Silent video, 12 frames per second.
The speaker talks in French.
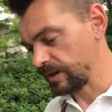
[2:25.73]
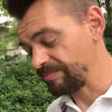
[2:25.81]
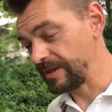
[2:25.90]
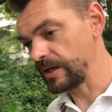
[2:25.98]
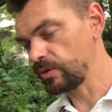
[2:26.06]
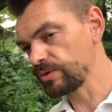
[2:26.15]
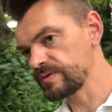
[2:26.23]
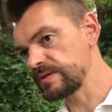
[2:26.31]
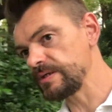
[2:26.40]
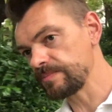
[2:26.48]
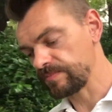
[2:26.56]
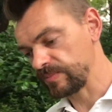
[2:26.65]
Mais il y a
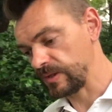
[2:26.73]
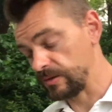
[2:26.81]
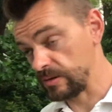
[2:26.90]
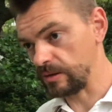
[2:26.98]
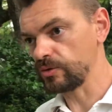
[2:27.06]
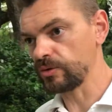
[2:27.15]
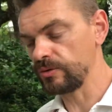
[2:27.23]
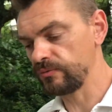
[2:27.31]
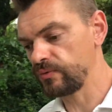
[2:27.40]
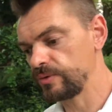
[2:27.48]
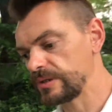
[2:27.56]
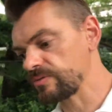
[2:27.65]
aussi et c'est encore une
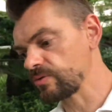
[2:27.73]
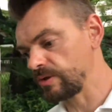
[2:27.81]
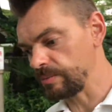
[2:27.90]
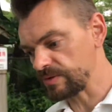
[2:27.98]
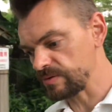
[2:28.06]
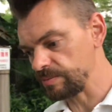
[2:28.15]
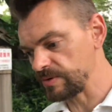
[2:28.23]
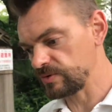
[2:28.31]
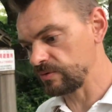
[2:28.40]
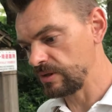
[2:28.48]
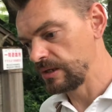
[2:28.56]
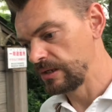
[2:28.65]
fois une question d'émancipation,